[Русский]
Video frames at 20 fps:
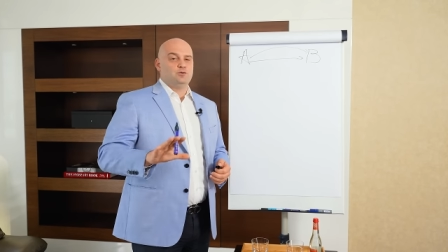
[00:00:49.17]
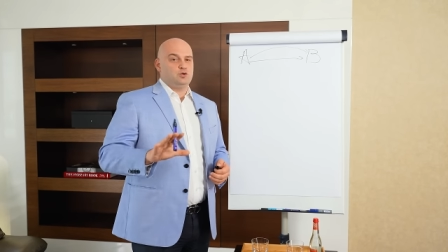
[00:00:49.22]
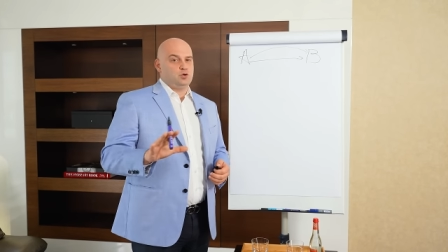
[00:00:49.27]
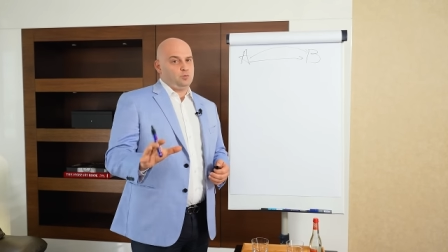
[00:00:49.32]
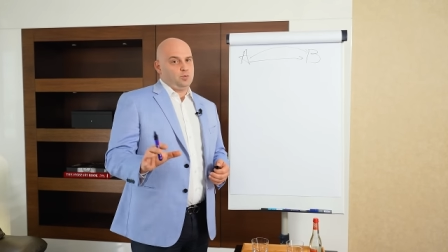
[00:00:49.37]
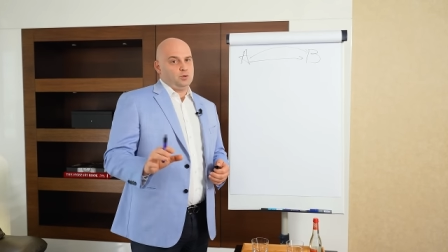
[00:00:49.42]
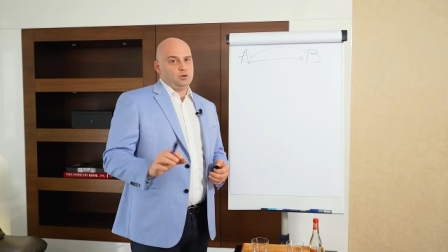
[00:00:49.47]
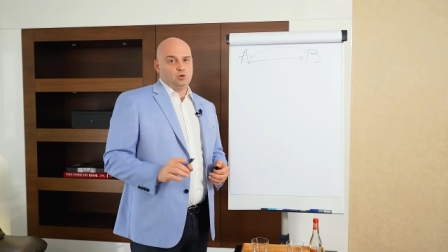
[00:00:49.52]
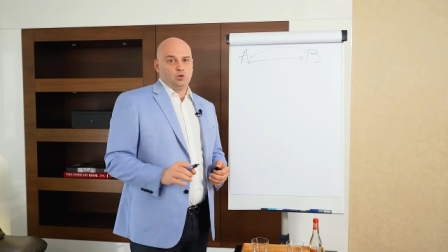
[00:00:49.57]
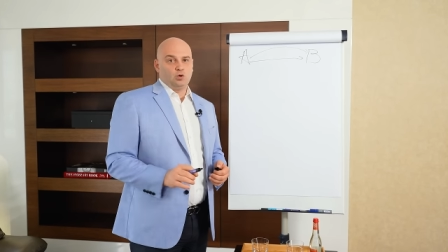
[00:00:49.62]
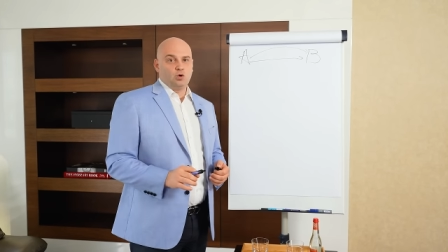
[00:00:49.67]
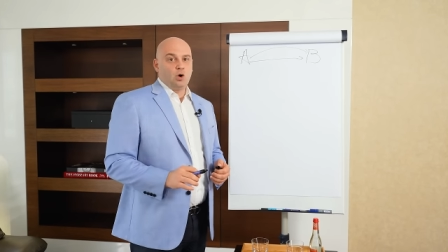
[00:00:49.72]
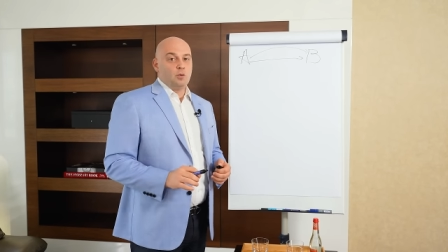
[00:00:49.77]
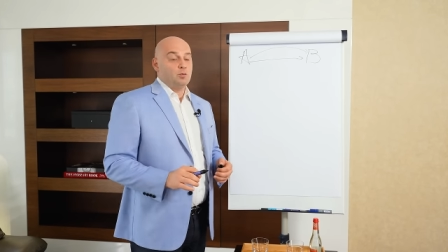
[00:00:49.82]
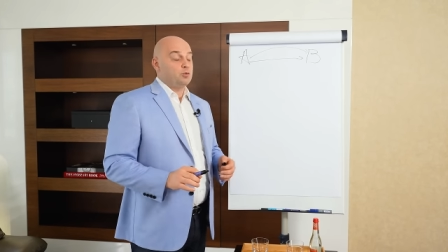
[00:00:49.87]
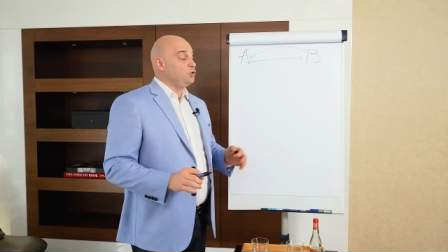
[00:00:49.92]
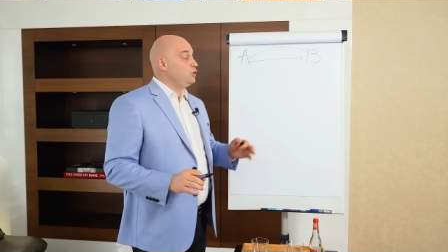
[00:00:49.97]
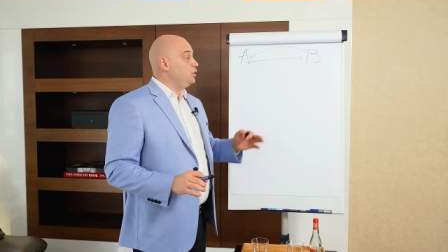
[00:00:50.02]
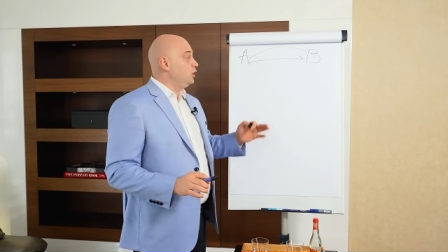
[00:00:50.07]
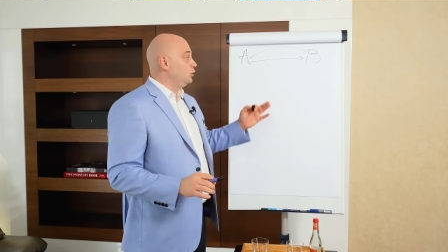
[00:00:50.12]
все
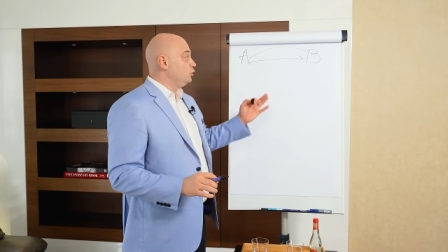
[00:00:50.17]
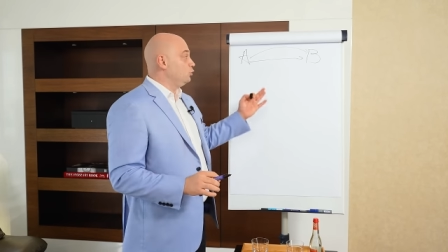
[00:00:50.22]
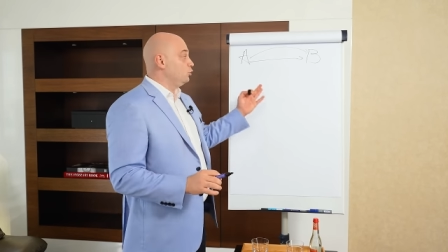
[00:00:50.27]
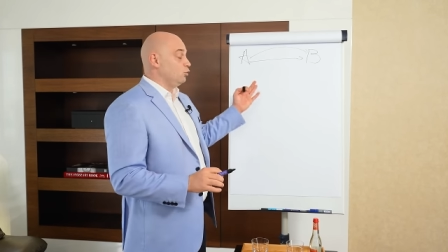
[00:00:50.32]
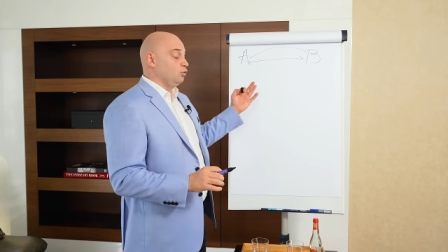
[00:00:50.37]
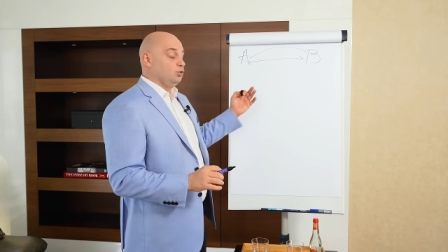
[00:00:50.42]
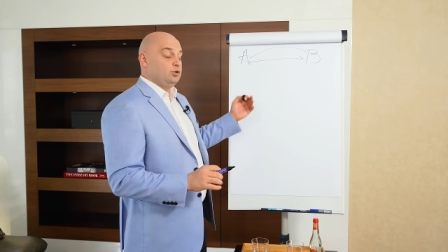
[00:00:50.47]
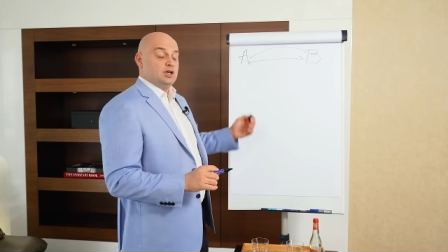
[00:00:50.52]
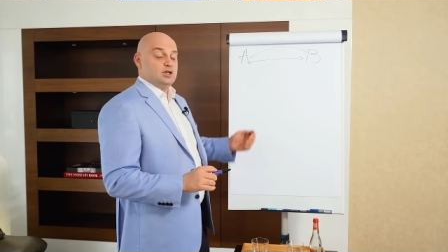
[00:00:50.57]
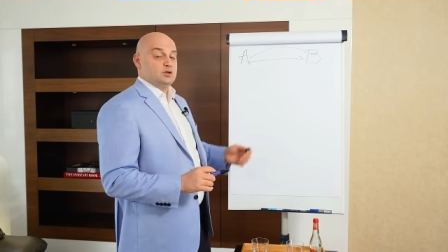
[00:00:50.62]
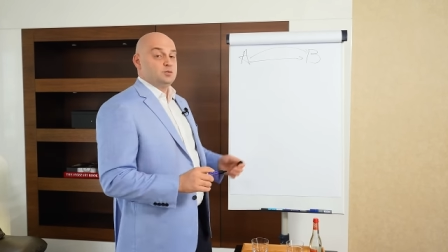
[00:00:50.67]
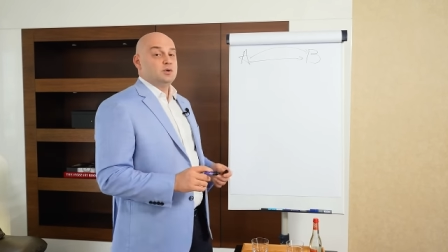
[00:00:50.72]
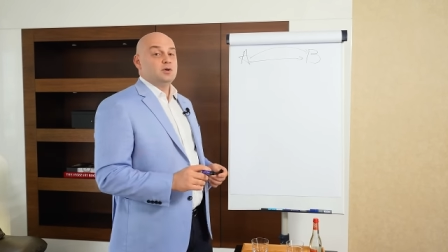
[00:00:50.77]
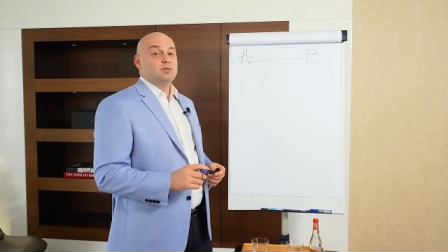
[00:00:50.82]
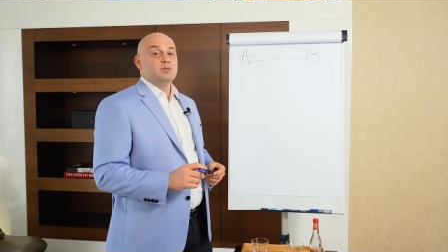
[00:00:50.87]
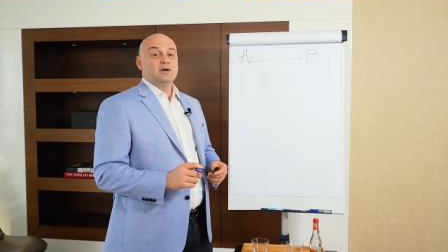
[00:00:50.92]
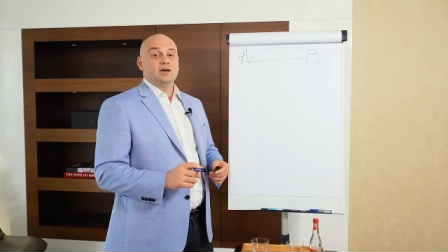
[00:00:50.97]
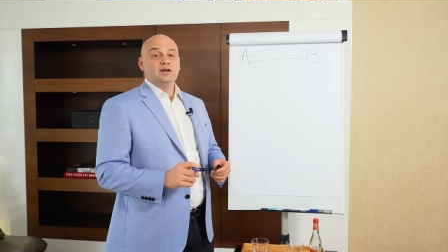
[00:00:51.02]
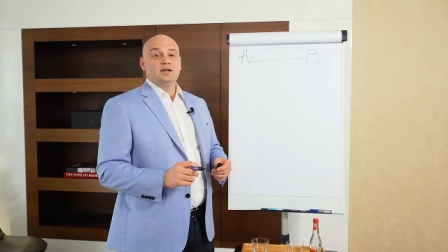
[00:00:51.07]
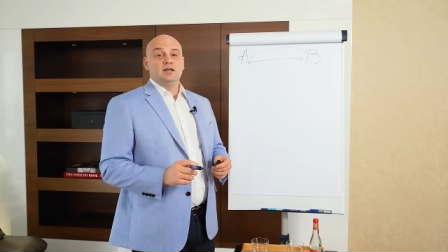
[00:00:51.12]
по-другому. Нет у нас
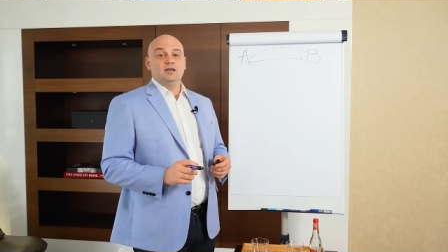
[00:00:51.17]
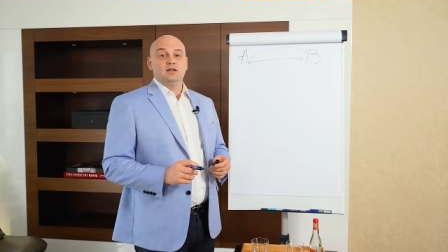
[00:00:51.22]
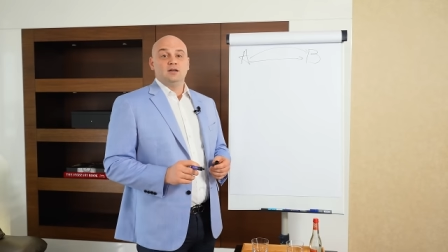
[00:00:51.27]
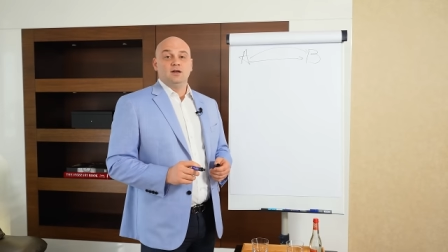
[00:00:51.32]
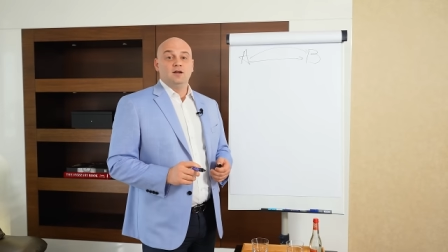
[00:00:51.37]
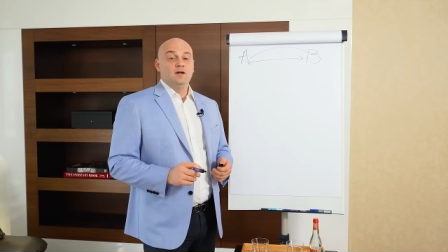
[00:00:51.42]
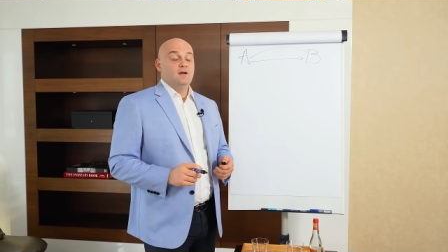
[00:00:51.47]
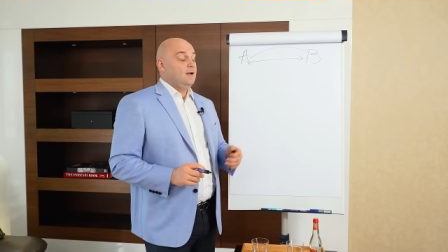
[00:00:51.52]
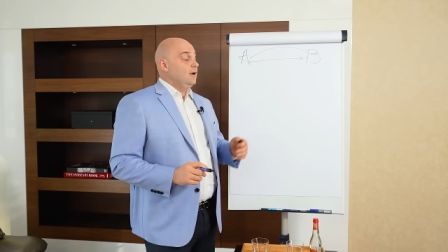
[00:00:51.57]
прямых линий.